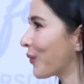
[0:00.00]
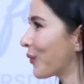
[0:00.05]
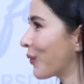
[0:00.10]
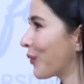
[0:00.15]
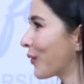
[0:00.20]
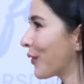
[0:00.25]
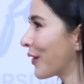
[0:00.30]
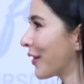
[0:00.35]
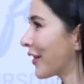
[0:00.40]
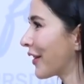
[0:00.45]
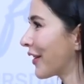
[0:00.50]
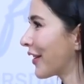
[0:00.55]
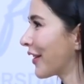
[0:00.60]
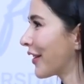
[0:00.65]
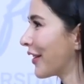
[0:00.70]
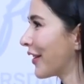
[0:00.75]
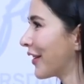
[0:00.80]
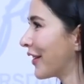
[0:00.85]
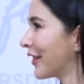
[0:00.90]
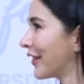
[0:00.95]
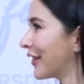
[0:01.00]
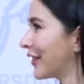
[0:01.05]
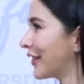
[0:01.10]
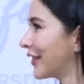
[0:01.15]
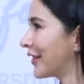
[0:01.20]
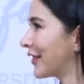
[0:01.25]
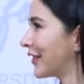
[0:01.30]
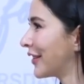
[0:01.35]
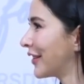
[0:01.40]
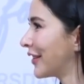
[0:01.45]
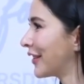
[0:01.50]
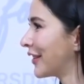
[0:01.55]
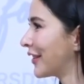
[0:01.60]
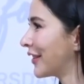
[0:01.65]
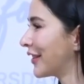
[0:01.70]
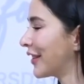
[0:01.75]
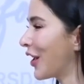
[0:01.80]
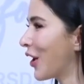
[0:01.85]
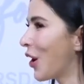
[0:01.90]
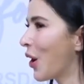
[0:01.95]
เออไม่มีนะ
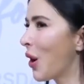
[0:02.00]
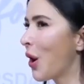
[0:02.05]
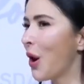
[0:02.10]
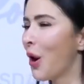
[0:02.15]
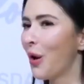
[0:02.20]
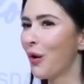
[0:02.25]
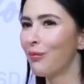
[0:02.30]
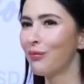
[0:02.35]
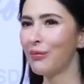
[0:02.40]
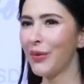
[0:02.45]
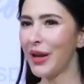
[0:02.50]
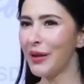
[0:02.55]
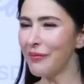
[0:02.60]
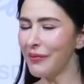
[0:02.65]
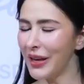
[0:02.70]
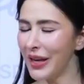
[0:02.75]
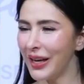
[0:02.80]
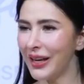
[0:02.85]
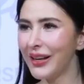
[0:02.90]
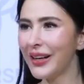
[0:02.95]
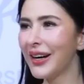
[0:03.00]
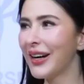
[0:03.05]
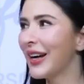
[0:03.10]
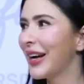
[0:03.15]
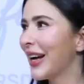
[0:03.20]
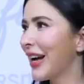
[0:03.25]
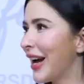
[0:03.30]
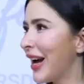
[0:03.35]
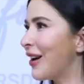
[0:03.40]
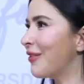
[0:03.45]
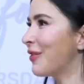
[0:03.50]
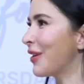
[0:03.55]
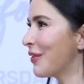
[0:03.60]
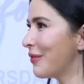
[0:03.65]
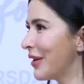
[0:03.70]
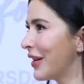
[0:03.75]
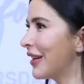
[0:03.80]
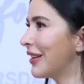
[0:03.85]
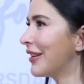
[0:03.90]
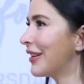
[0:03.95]
มีไม่มีเลยค่ะไม่
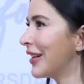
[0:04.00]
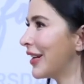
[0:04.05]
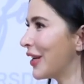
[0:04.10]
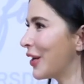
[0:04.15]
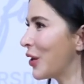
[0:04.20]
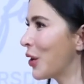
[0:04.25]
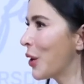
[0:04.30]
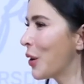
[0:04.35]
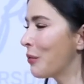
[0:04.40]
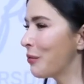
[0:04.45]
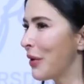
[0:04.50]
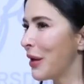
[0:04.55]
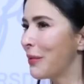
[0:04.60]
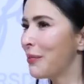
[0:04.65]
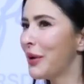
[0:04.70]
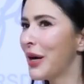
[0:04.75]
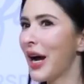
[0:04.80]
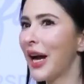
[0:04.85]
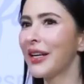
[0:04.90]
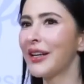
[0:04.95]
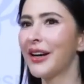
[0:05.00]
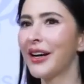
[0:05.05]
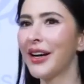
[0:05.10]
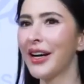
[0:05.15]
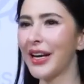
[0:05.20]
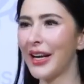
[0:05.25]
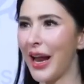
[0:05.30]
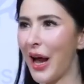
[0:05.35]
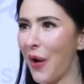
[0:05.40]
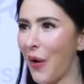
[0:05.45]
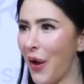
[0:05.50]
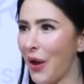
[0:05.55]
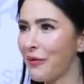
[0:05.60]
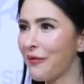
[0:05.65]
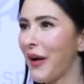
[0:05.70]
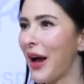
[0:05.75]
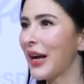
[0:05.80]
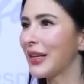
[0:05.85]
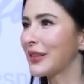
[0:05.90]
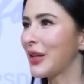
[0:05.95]
มีเลยมีเพื่อนก็เคยเล่าให้
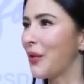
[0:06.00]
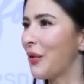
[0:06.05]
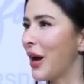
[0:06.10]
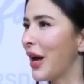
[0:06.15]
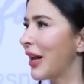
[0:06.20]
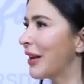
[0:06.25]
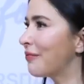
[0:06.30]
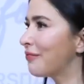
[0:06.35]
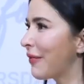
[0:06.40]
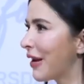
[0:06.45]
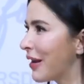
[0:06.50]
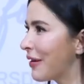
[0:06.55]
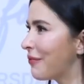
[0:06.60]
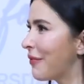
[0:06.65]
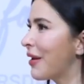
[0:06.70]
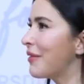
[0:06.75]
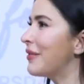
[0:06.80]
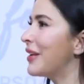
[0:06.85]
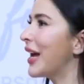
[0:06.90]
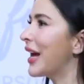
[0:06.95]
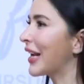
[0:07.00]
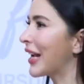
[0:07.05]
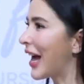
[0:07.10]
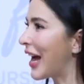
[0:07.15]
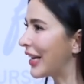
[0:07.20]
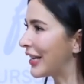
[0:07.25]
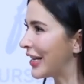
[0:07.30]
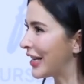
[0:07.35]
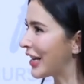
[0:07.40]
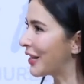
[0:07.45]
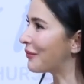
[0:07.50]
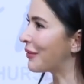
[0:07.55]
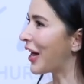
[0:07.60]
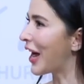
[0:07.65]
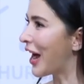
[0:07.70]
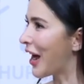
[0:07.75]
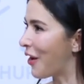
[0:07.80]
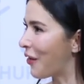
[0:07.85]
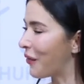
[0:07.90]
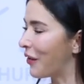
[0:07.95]
ฟังแต่ว่าไม่ไม่มีอาการนี้กับ
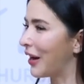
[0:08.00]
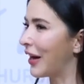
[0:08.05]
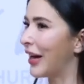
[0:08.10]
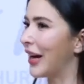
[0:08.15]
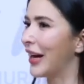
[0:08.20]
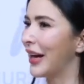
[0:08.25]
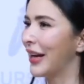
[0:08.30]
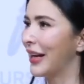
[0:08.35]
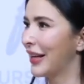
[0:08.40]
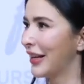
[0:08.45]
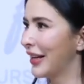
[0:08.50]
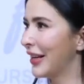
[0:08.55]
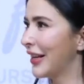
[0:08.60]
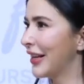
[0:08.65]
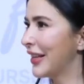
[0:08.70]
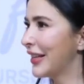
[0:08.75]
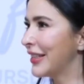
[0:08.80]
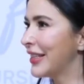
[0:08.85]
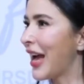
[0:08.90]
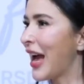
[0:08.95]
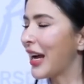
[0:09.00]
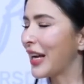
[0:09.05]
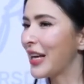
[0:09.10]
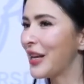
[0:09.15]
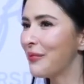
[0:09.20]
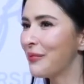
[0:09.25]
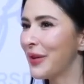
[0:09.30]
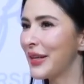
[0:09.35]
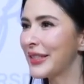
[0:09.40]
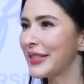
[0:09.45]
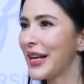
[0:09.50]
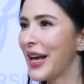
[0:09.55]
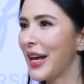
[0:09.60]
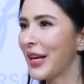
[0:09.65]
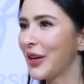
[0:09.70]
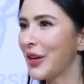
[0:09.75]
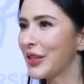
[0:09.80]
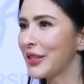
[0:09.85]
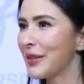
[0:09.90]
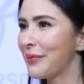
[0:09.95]
เราค่ะ อยากกินพิเศษ
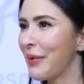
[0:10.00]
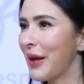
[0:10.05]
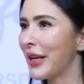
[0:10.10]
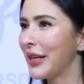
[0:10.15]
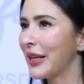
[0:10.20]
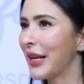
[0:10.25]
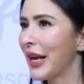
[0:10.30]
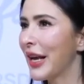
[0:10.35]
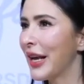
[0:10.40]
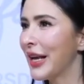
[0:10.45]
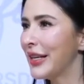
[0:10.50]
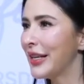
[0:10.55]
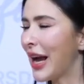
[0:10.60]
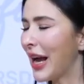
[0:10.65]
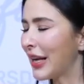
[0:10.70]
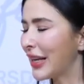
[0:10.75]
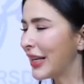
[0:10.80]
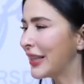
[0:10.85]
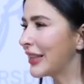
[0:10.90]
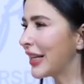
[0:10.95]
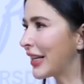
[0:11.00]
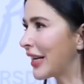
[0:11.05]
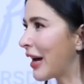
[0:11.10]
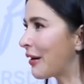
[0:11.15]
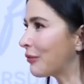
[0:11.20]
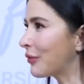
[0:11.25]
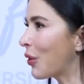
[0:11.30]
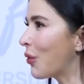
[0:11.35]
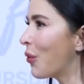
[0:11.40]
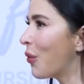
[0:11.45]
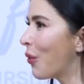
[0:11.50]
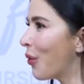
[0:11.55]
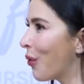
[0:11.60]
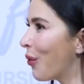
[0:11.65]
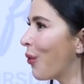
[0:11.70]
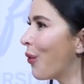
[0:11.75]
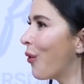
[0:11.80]
ก็จะเป็นอยากกินแต่น้ำเต้าหู้